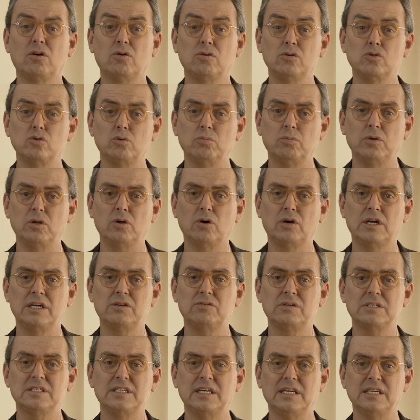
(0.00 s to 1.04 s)

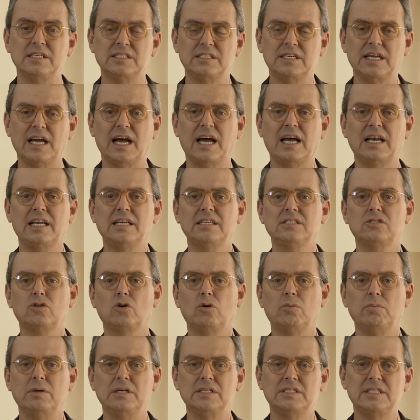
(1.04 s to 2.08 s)
consumidores residenciales,
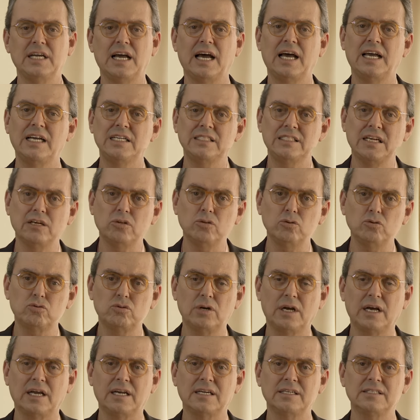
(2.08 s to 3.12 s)
comerciales e
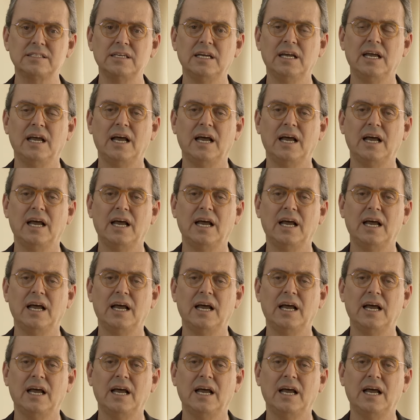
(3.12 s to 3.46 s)
industriales